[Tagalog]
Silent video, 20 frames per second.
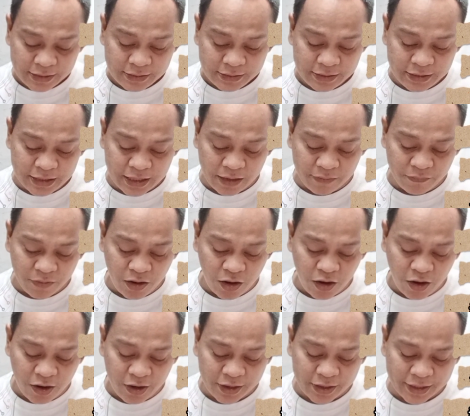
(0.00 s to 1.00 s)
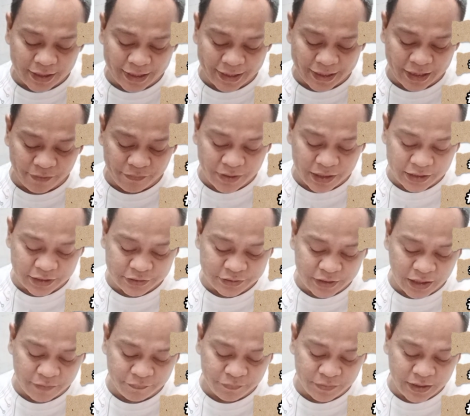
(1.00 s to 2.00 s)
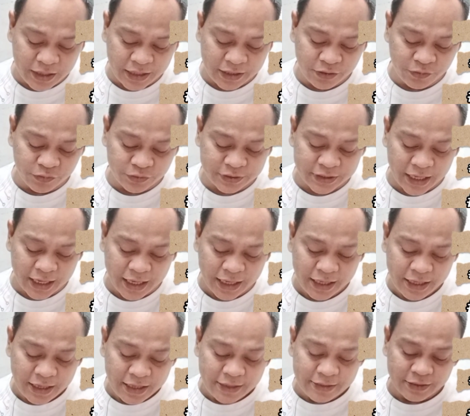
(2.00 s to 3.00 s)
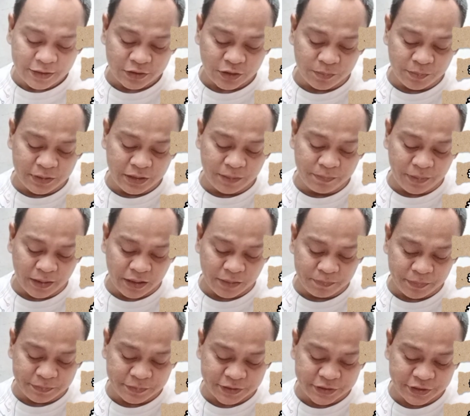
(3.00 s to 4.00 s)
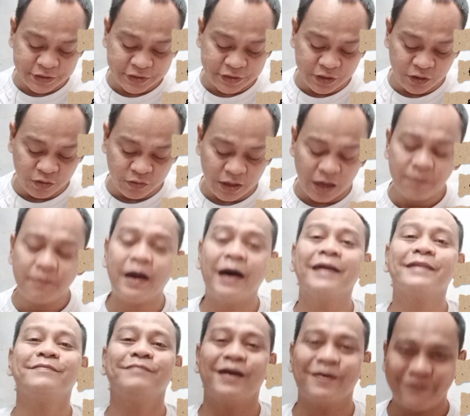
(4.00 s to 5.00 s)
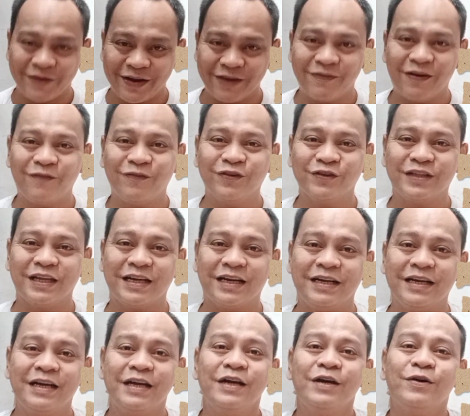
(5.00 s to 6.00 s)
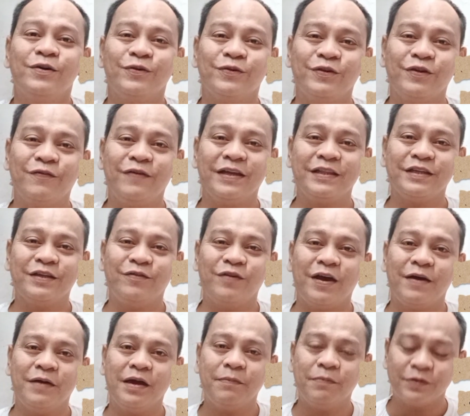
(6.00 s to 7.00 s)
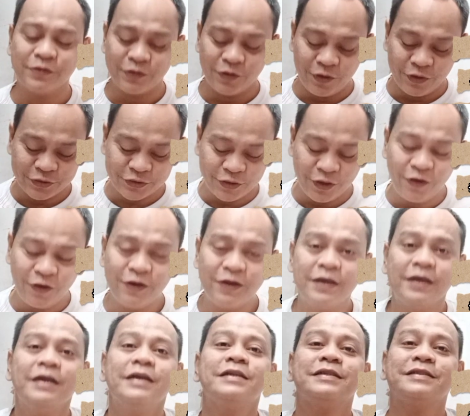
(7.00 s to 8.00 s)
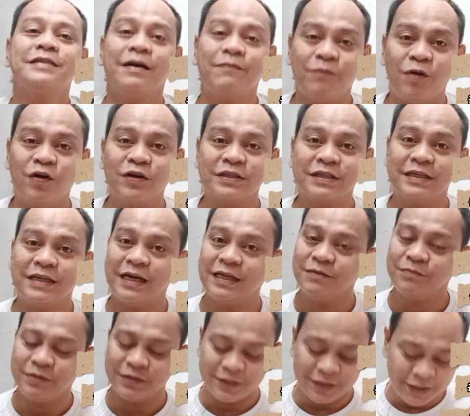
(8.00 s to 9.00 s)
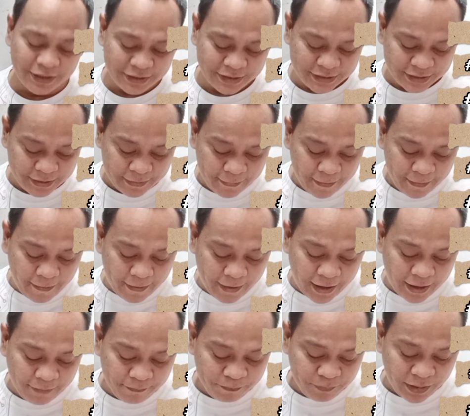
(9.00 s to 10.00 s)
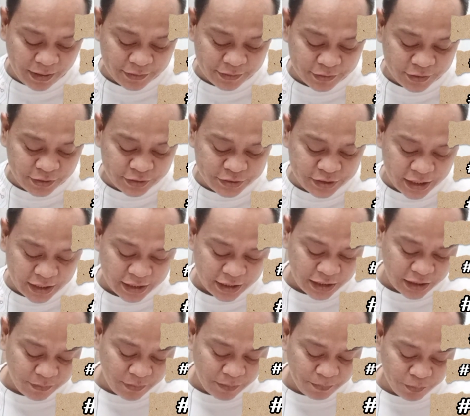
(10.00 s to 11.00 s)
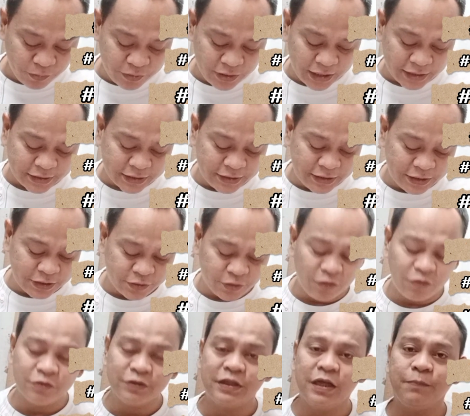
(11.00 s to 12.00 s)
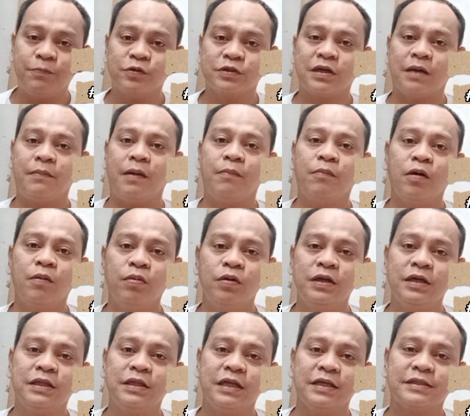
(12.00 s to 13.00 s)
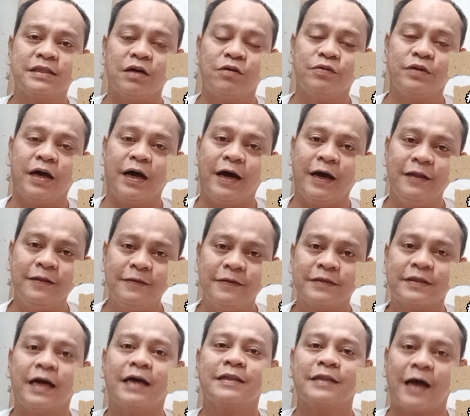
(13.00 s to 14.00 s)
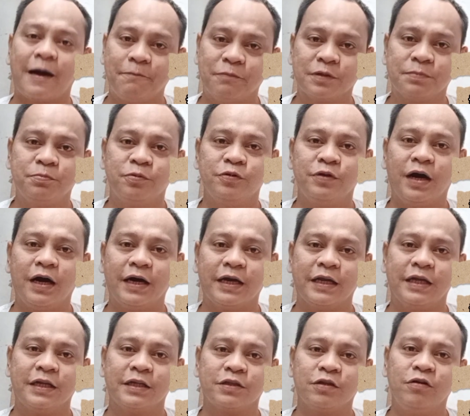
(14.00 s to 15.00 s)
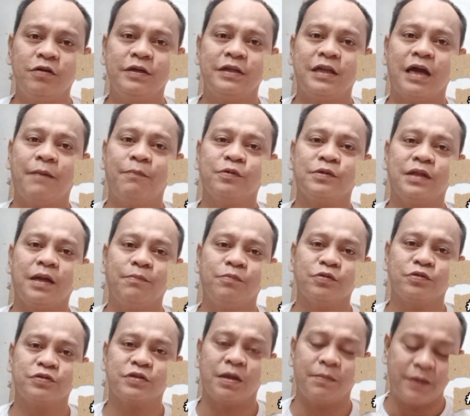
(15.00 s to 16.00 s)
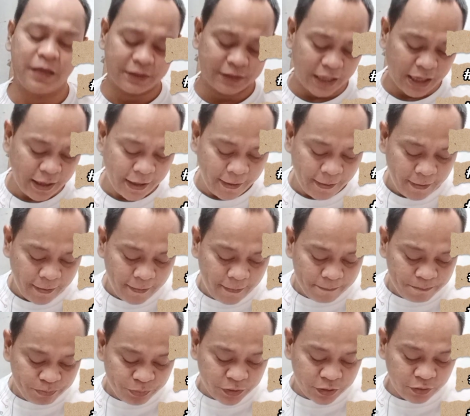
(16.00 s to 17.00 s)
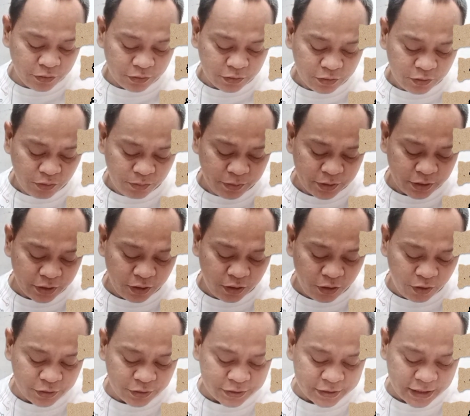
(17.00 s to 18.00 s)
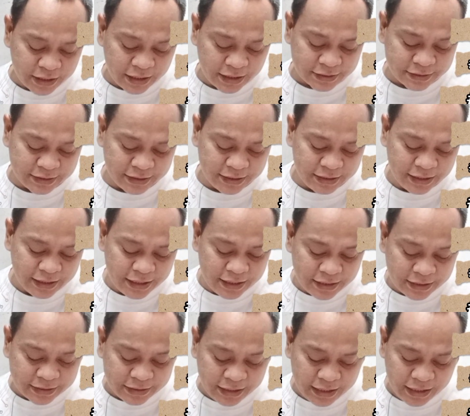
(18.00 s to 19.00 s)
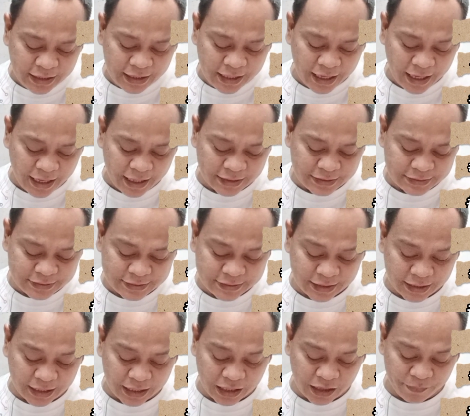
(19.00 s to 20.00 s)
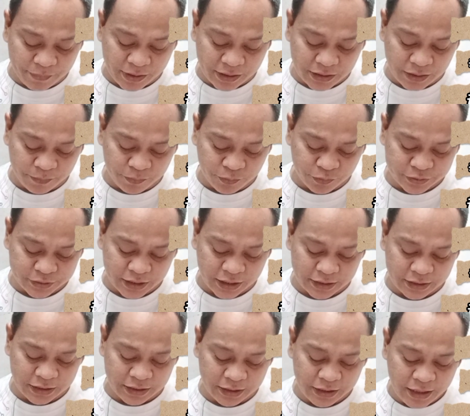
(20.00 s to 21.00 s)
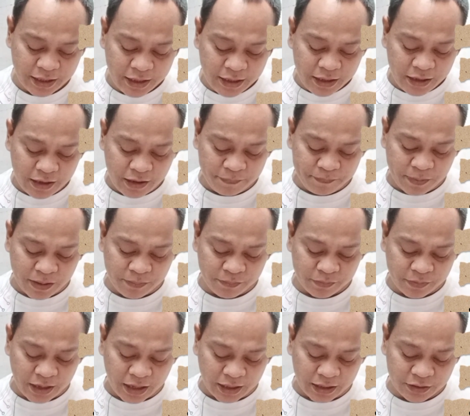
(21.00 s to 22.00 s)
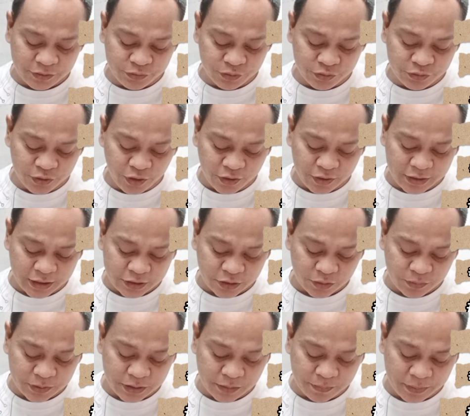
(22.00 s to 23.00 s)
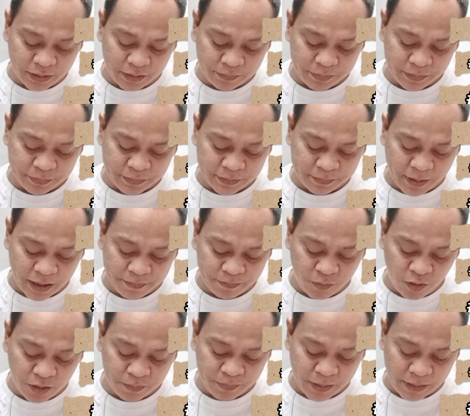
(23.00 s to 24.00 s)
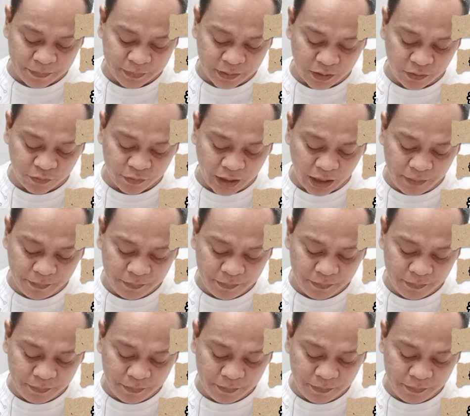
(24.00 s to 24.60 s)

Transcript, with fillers: Di Amor na gagabayan ni JPA Guse at may dibang ng 56 kg at may preba po ng 129.8 sa 49 meters. Ang Panther Shera naman po natin dito, kung di po siya mabubuliglig sa unahan, tatapos po ng karera to, inabot lang po sa meta. Yung numero 11 na si King Hans, nagagabayanan po siya ni FM Raquel Jr. na tumidiba ng 55.5 kg